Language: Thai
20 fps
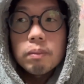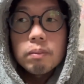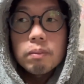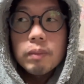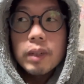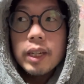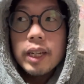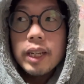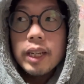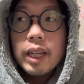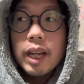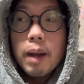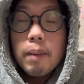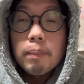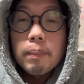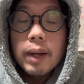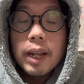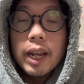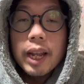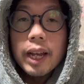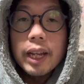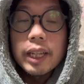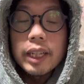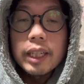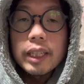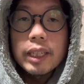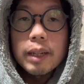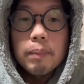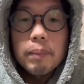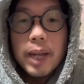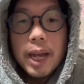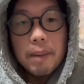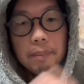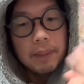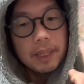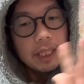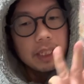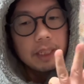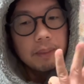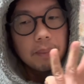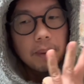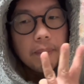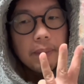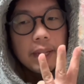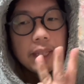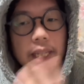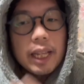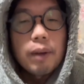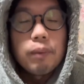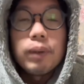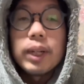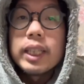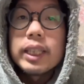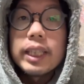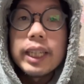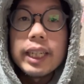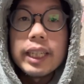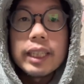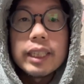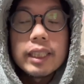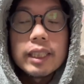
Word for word: ไม่ได้ทำอะไร ทำงานมาประมาณ3วันติด